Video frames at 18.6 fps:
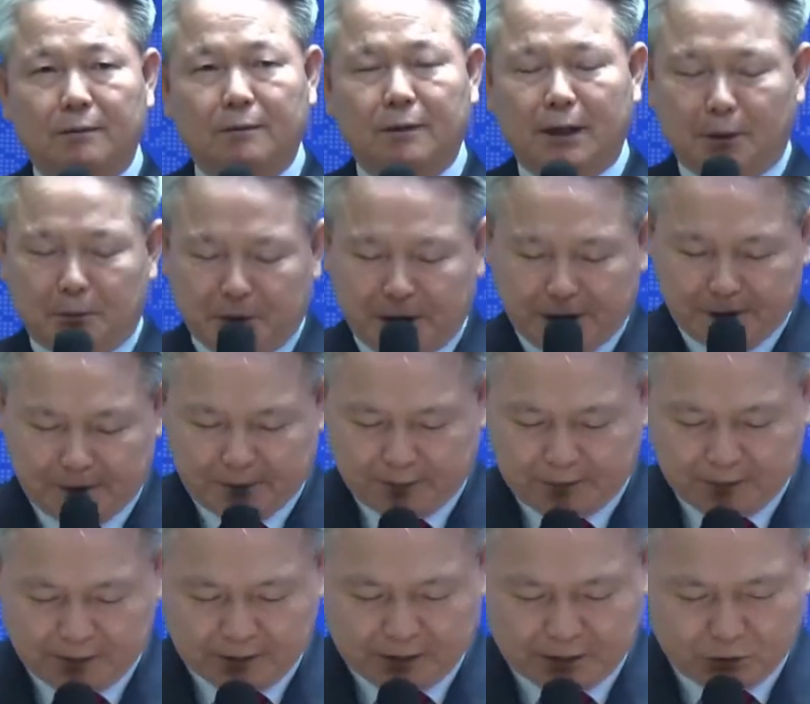아멘.
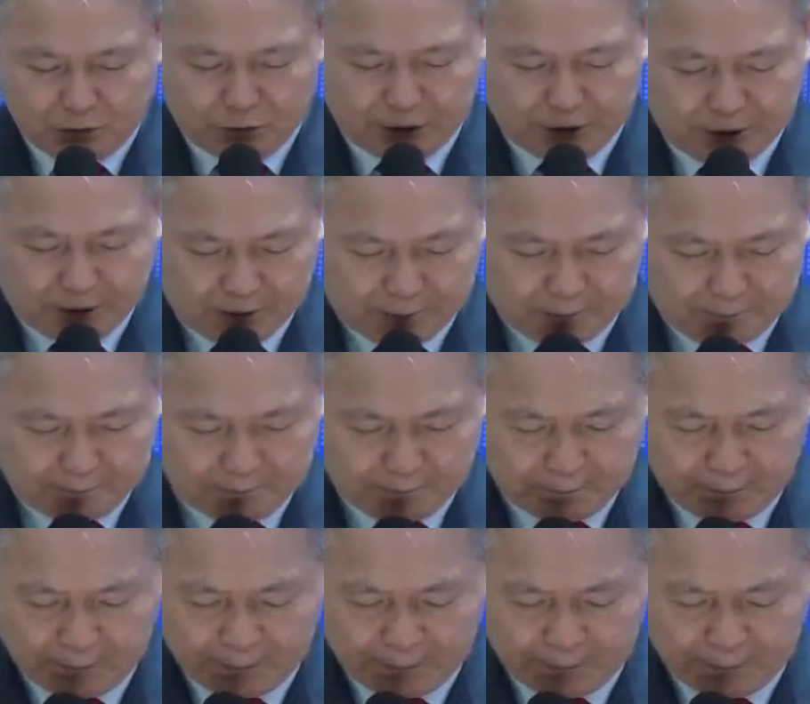그래서 우리는